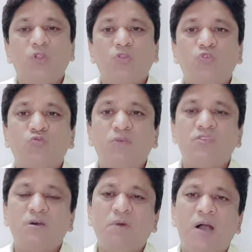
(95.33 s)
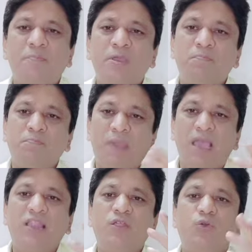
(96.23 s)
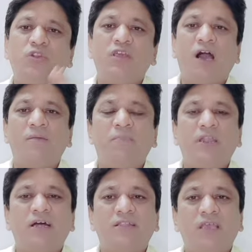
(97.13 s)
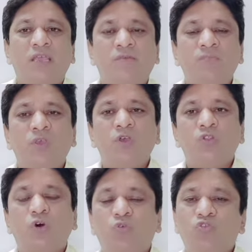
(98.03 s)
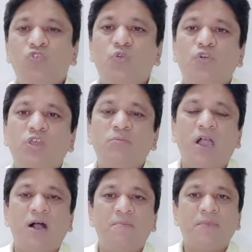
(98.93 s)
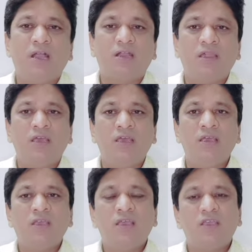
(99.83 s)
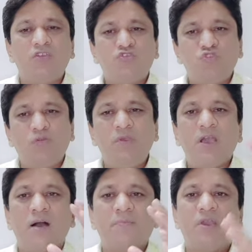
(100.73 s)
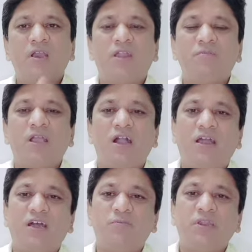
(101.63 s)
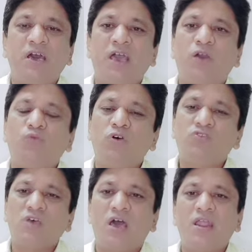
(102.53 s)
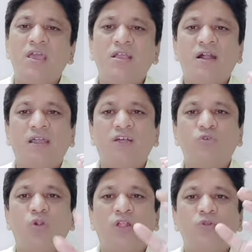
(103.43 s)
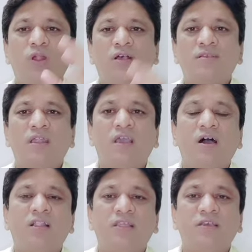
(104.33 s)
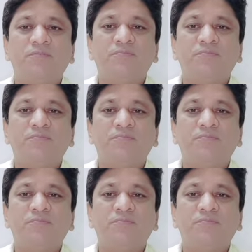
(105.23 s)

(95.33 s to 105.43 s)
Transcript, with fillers: तो उसमें जब आपकी पहली रोटी आप बनाते हैं तो उस रोटी में आप क्या करें कि जो भी आपके घर में खाना बना है वह सारा ही खाना थोड़ा थोड़ा सा निकाल दें